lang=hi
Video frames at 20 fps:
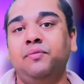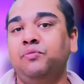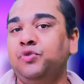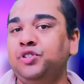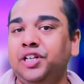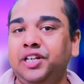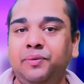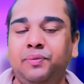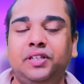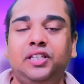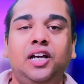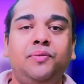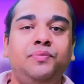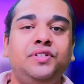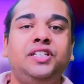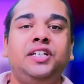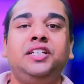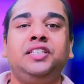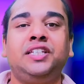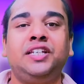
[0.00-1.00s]
मुझे नहीं पता आप में
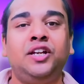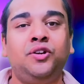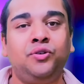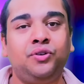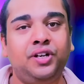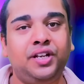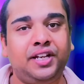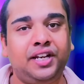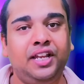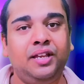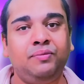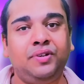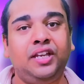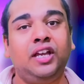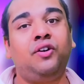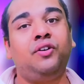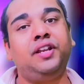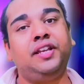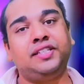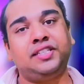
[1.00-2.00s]
से कितने लोगों ने क्लेम
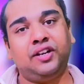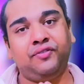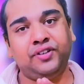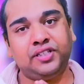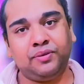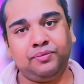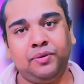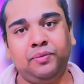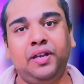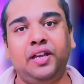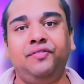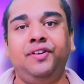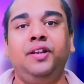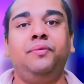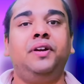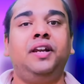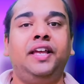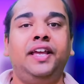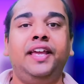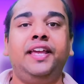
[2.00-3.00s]
किया और ये सर्विस अभी भी
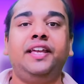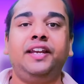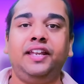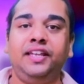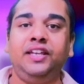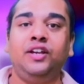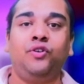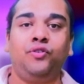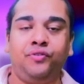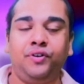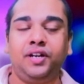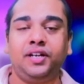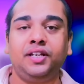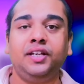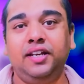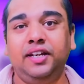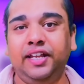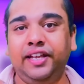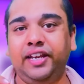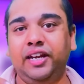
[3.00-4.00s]
अवेलेबल है या नहीं ऑफर
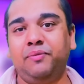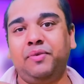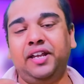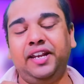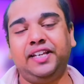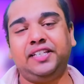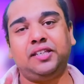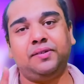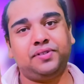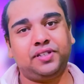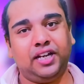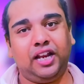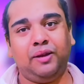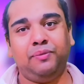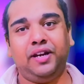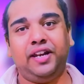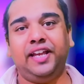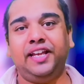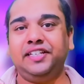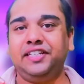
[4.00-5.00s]
लेकिन हमारे एक
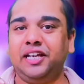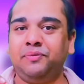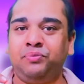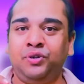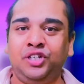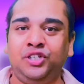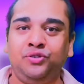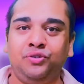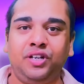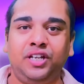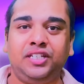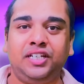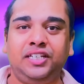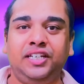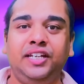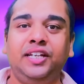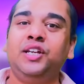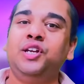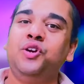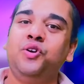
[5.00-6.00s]
सब्सक्राइबर हैं जयप्रीत जुनेजा
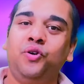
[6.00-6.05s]
जी